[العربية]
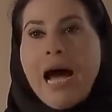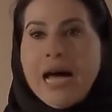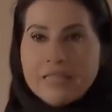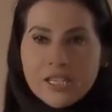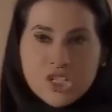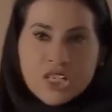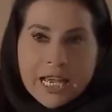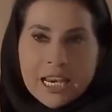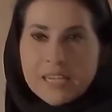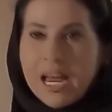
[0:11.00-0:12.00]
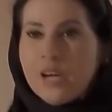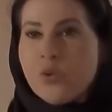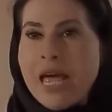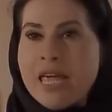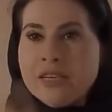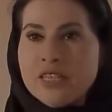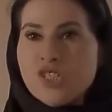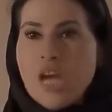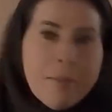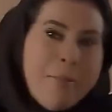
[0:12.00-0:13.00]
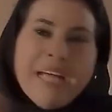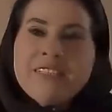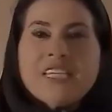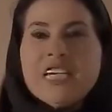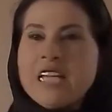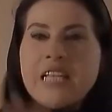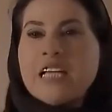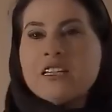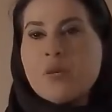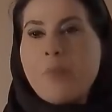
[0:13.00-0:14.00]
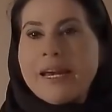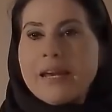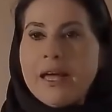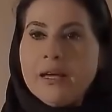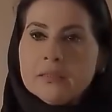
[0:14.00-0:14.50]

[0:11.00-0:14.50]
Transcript: حاطه جدر على النار ويايتك ما عندي استعداد انطر برا